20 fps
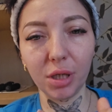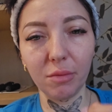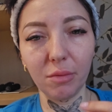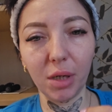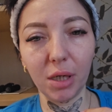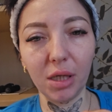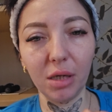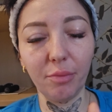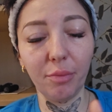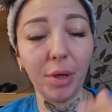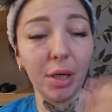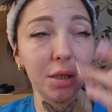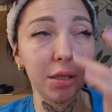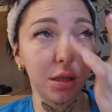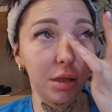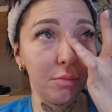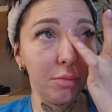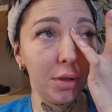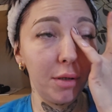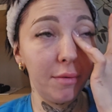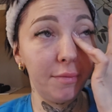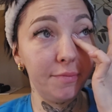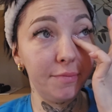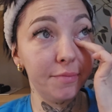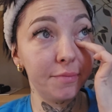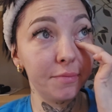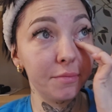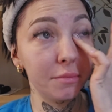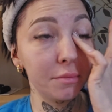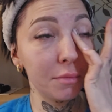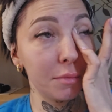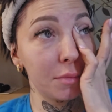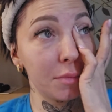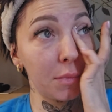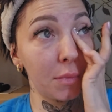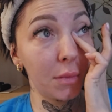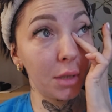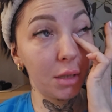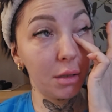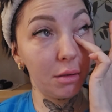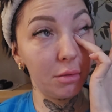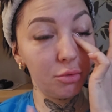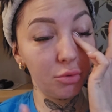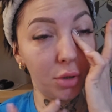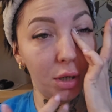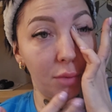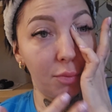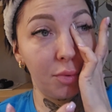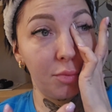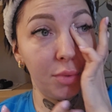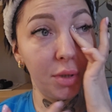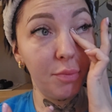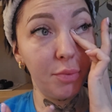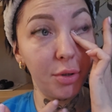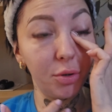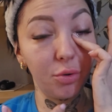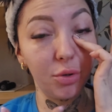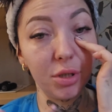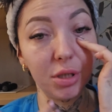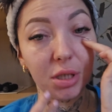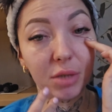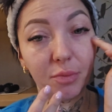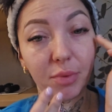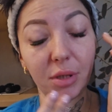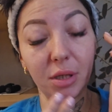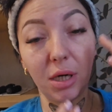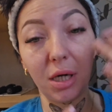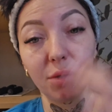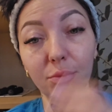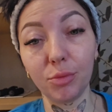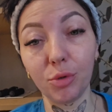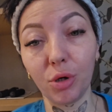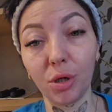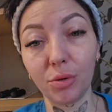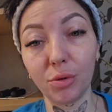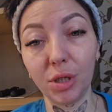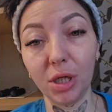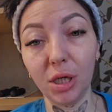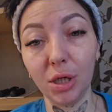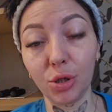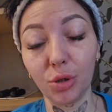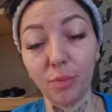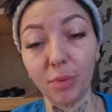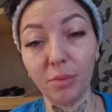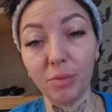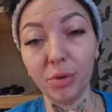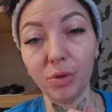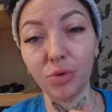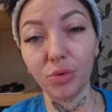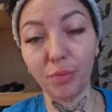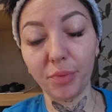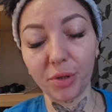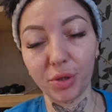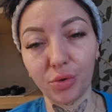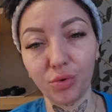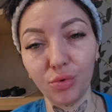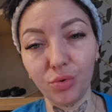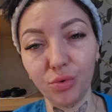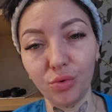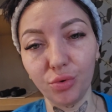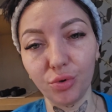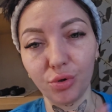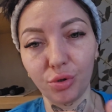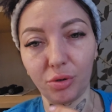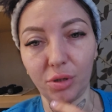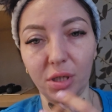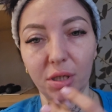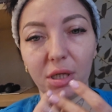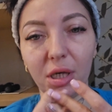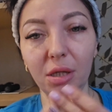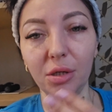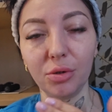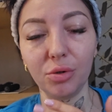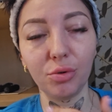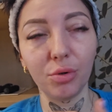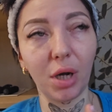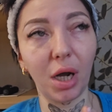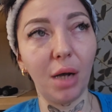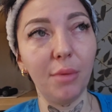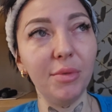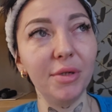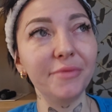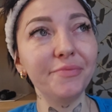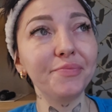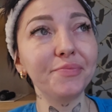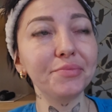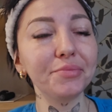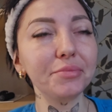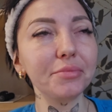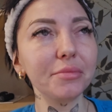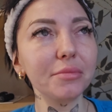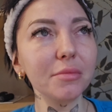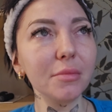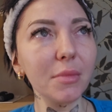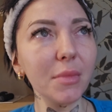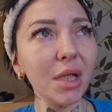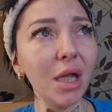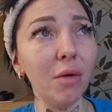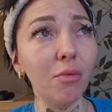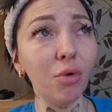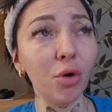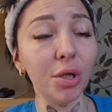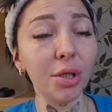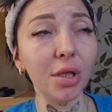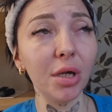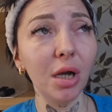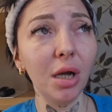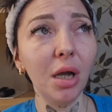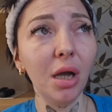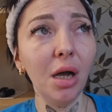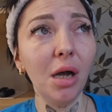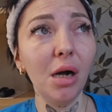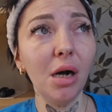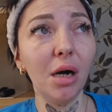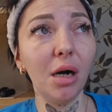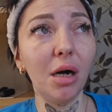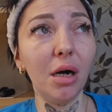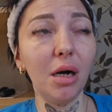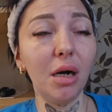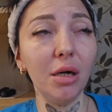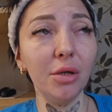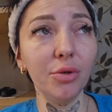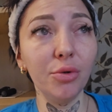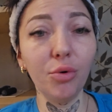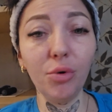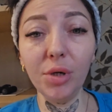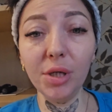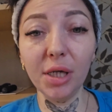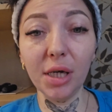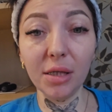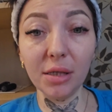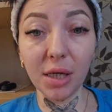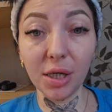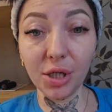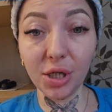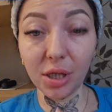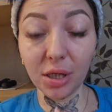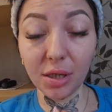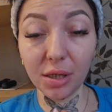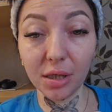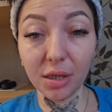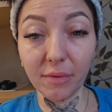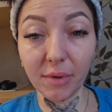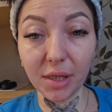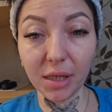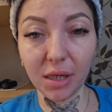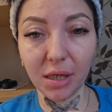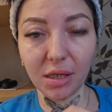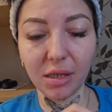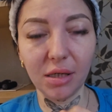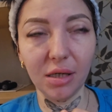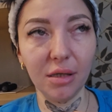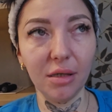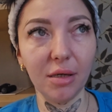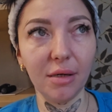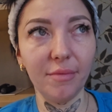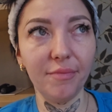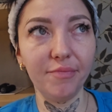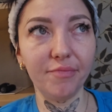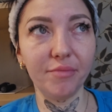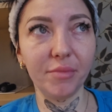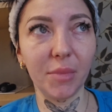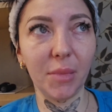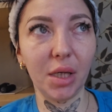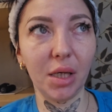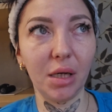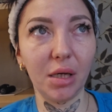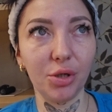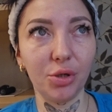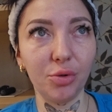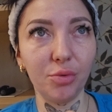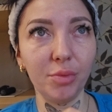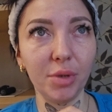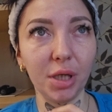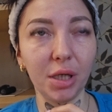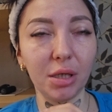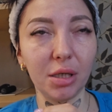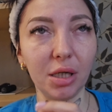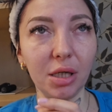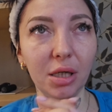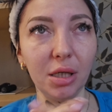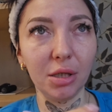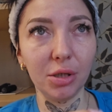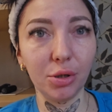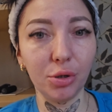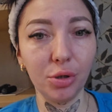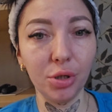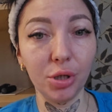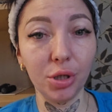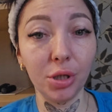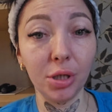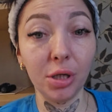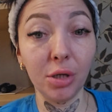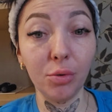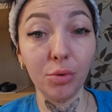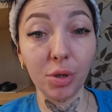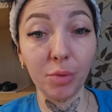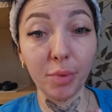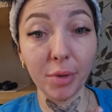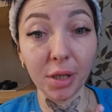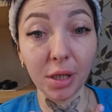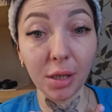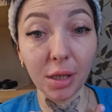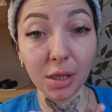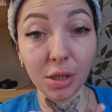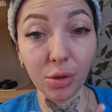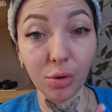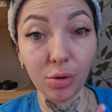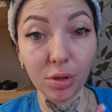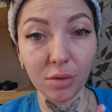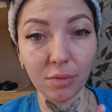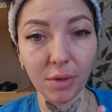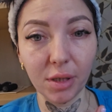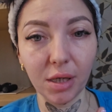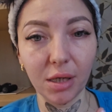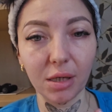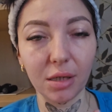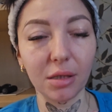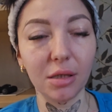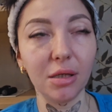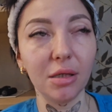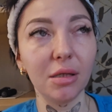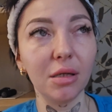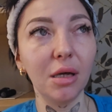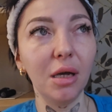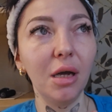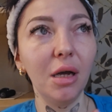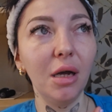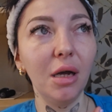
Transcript: нормально пальцами, ну, как бы мне приходится прилагать много усилий, чтобы помыть ту посуду, что-то делать руками. Вот. А, но ну, я начала рисовать картины. И хочу вам сказать, я на сегодняшний день уже продала 100 своих картин.